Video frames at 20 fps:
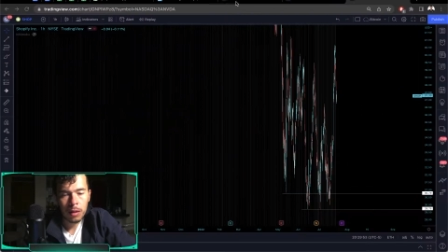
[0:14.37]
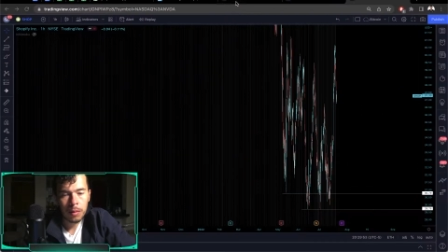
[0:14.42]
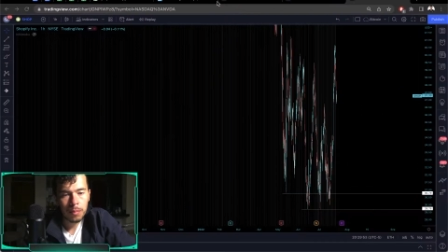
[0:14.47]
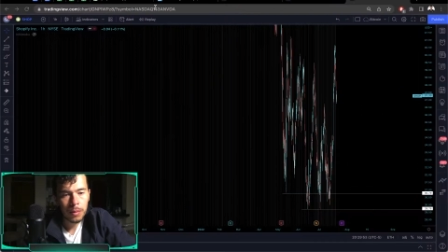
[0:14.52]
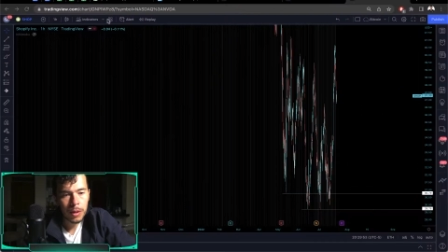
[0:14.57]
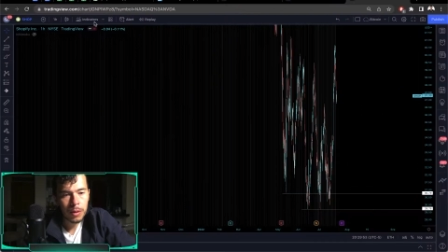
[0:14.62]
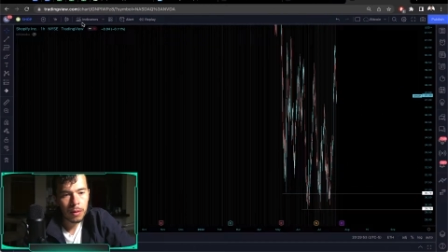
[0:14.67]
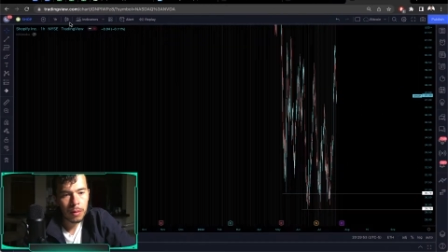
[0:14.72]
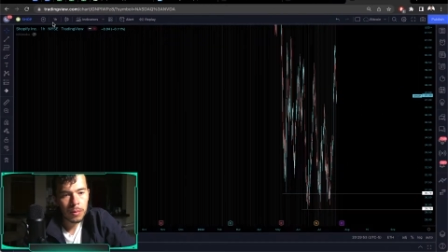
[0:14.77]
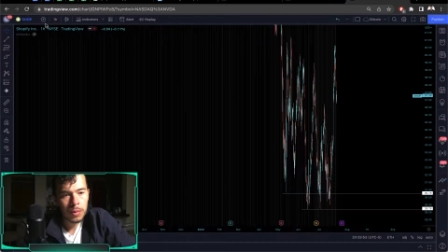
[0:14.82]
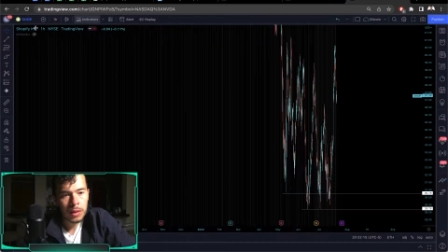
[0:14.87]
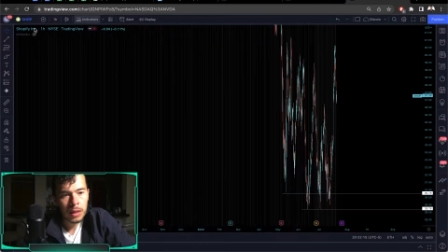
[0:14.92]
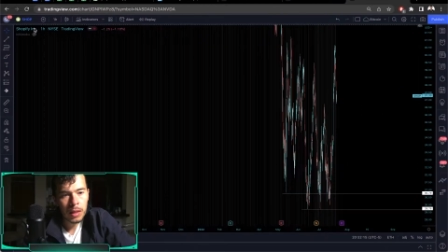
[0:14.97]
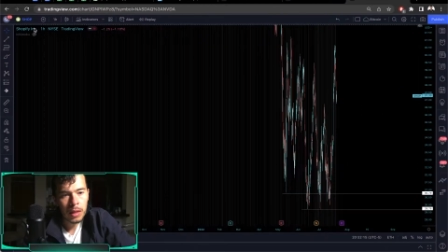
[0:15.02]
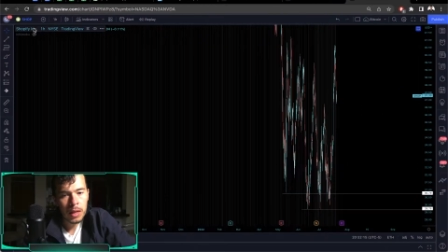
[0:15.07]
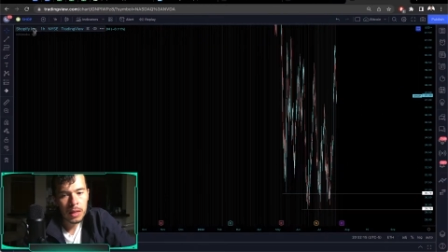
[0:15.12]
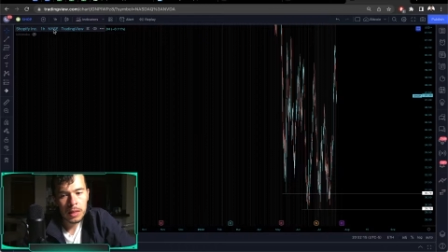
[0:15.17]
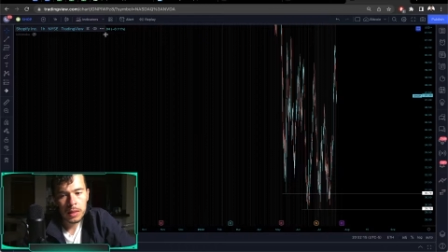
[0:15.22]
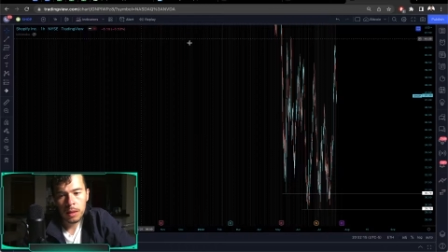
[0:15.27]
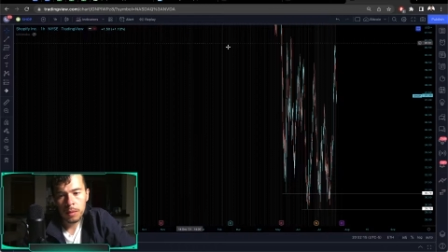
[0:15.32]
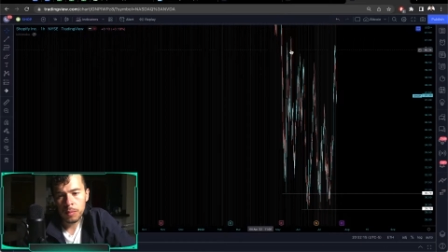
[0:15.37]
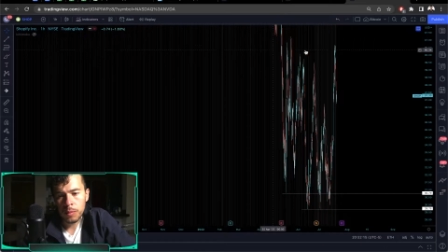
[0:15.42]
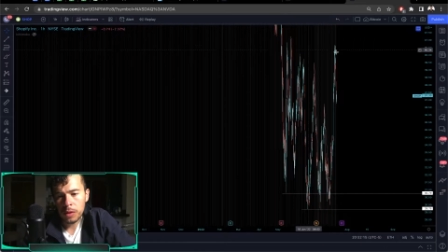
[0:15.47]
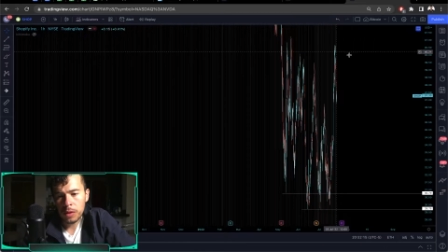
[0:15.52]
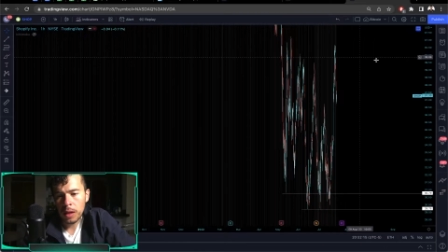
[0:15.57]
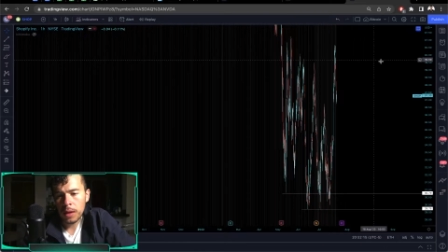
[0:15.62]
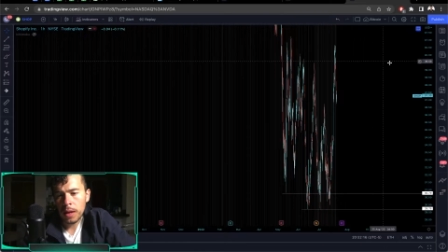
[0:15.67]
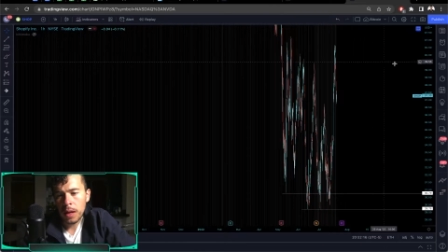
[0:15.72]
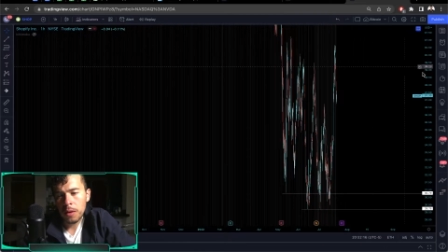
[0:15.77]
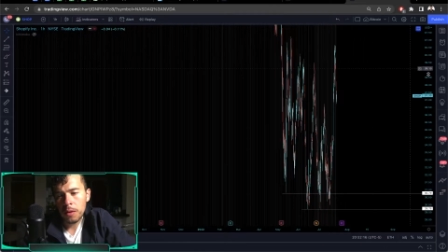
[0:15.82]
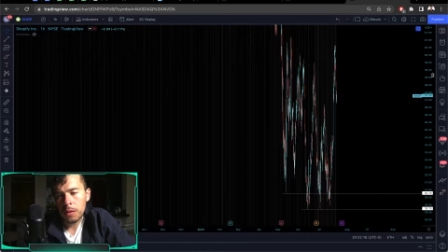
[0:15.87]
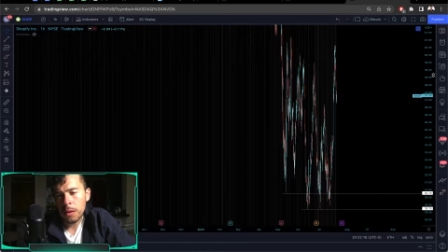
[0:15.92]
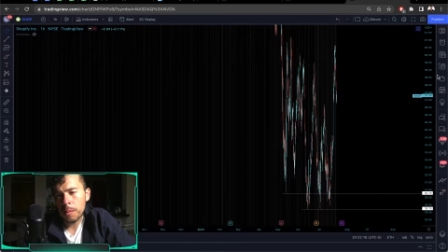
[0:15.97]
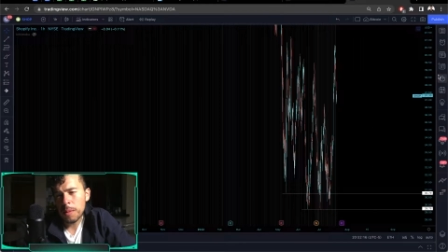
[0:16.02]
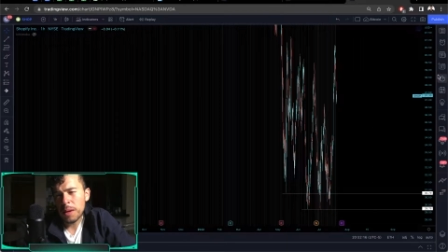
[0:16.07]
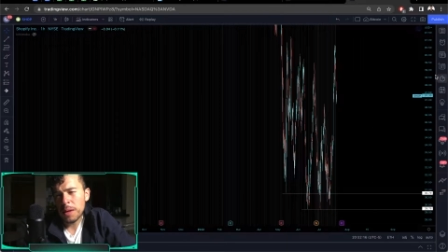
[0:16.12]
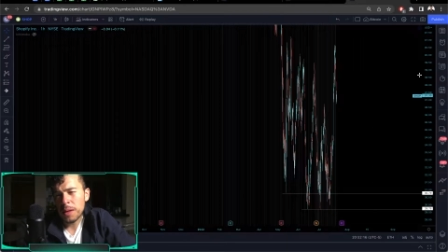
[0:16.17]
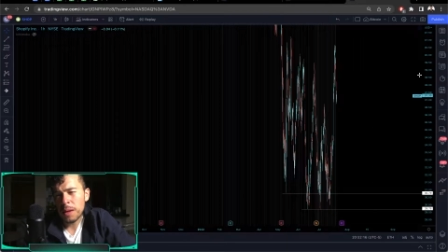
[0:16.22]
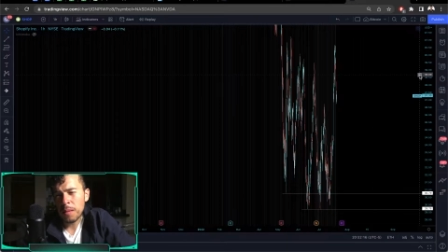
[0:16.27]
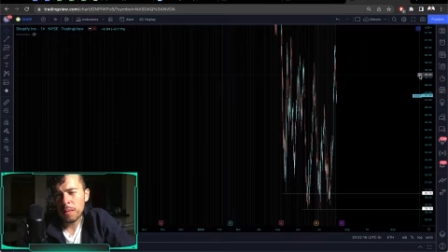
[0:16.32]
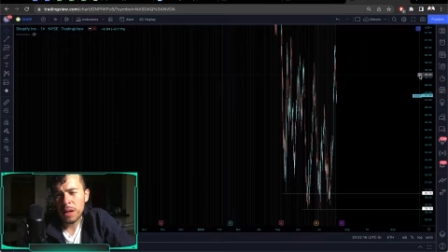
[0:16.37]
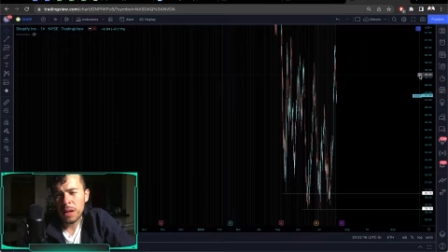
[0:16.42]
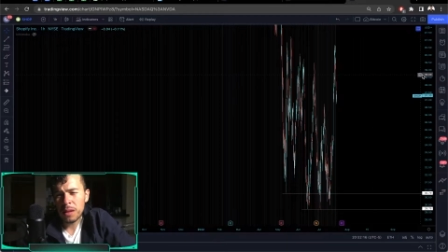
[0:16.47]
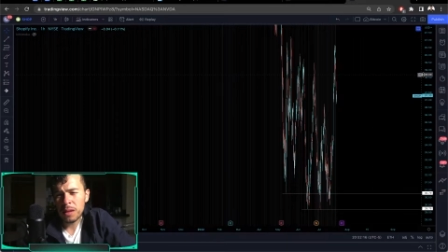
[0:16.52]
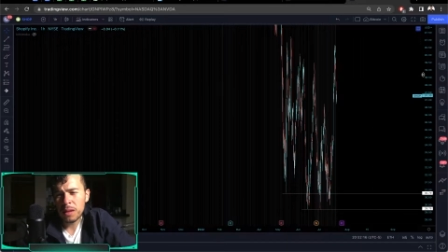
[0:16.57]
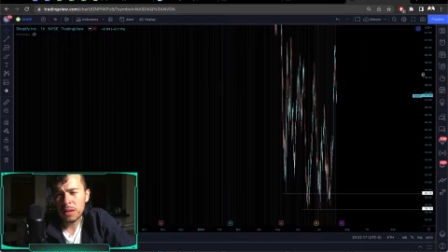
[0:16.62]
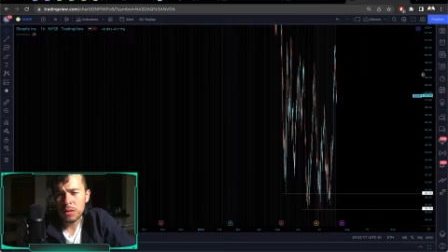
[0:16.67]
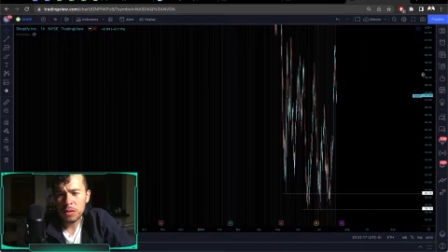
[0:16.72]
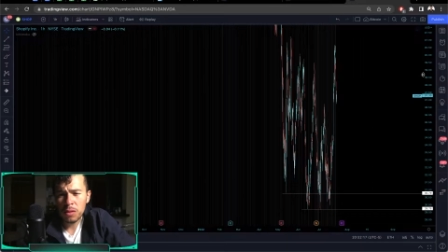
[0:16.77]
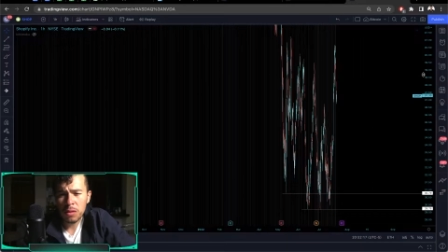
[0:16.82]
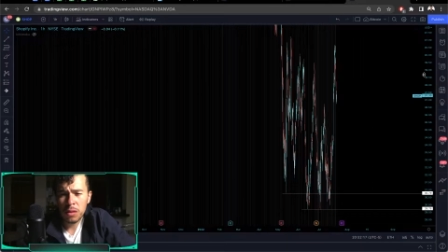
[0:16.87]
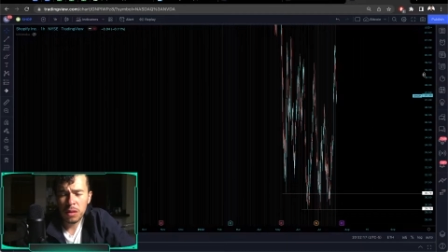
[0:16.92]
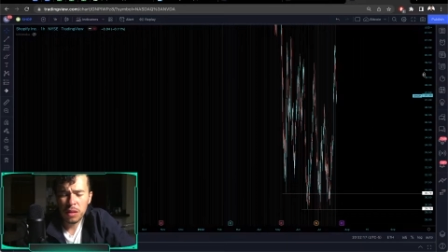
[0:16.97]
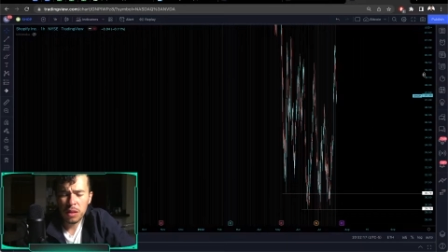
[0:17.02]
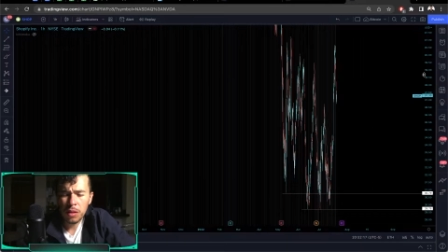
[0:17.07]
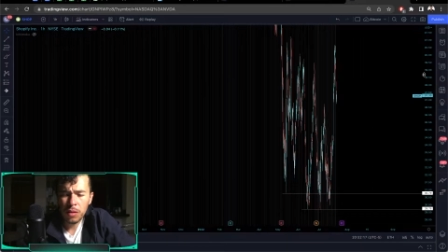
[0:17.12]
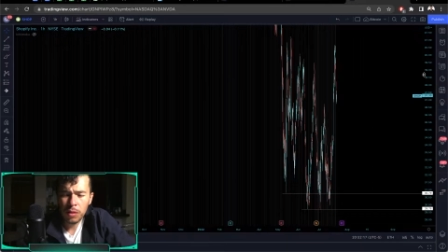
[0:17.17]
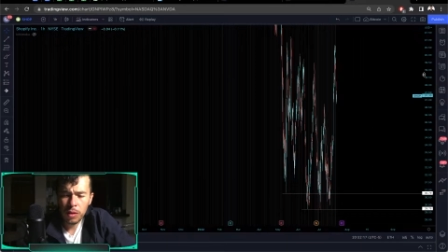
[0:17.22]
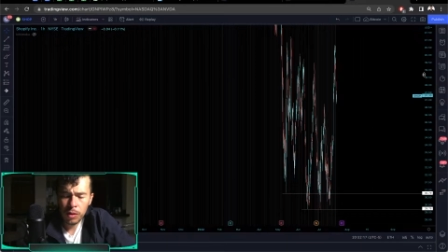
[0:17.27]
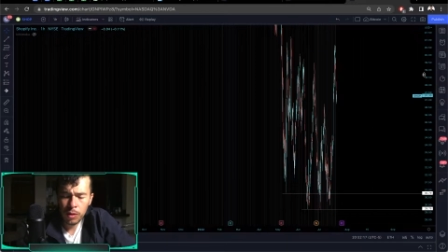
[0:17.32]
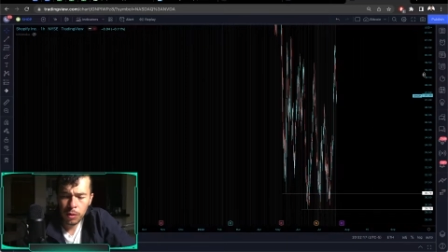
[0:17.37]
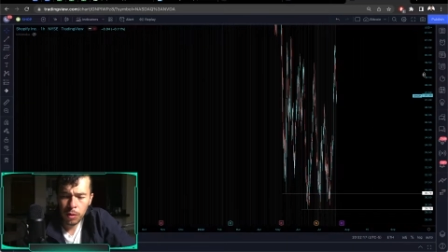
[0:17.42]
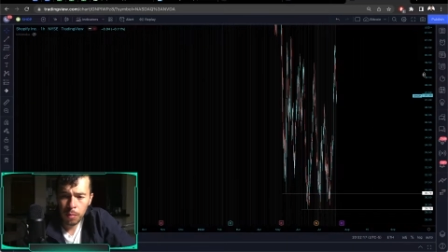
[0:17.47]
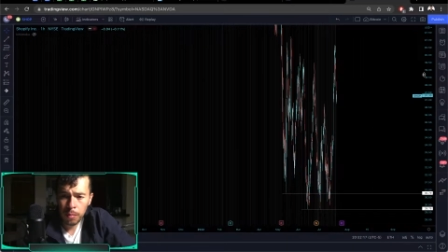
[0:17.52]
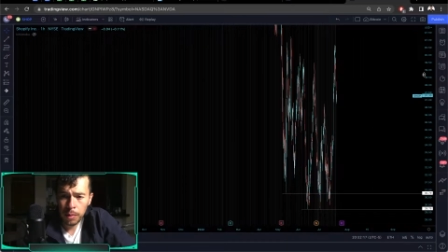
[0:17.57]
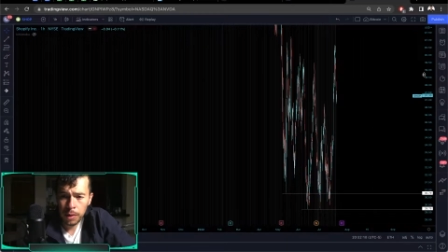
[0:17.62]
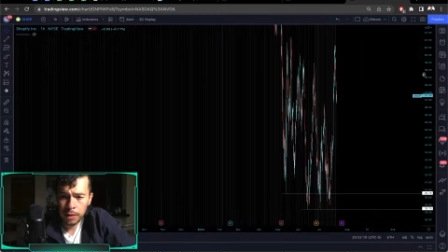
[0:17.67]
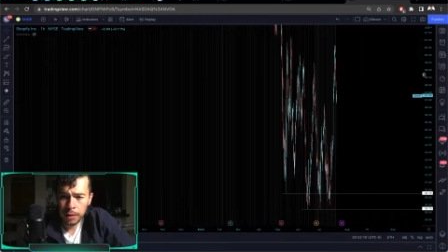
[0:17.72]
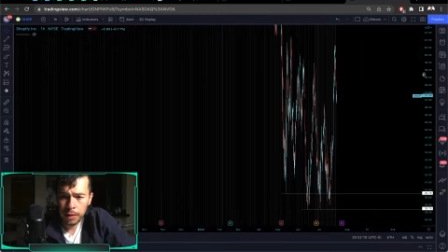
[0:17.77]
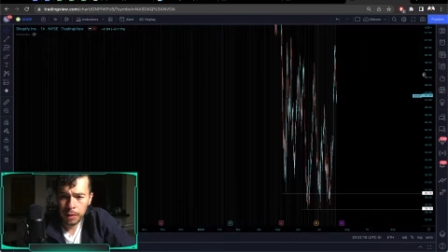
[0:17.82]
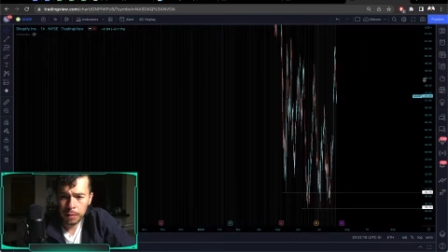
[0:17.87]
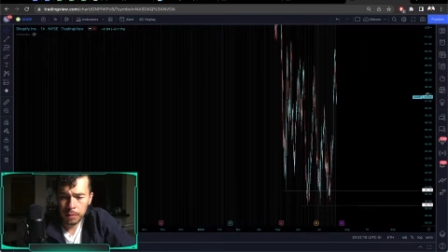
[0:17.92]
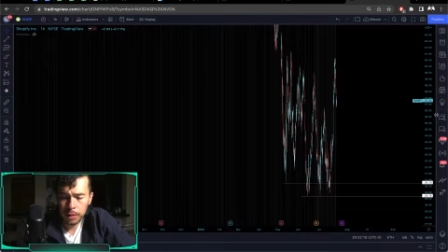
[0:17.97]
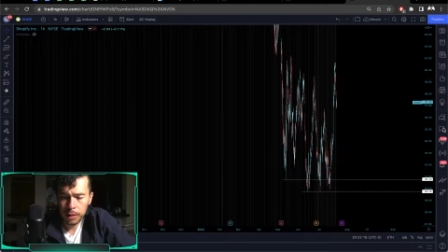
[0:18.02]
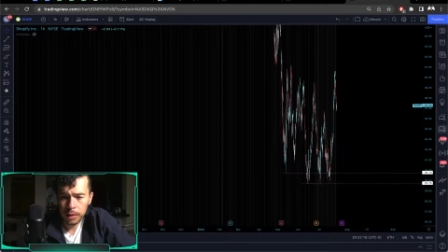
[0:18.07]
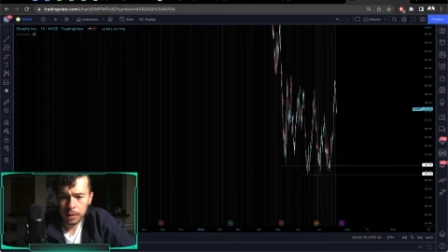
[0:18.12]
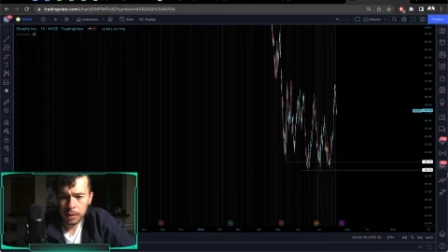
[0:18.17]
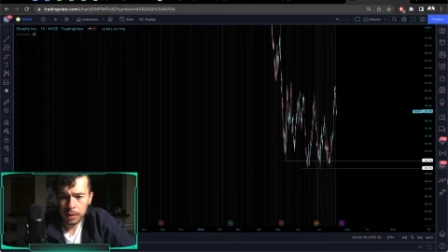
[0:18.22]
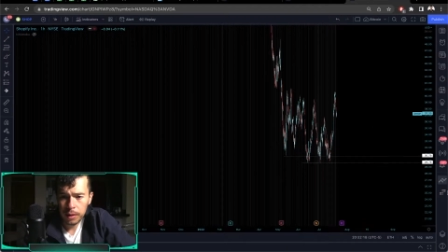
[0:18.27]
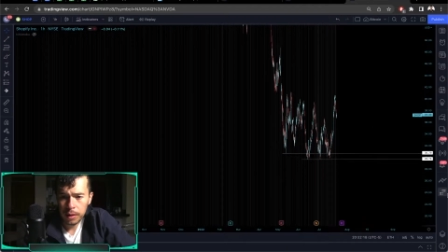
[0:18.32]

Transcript: pero vamos a analizar porque hay algo que me llama la atención y te lo quiero compartir, güey.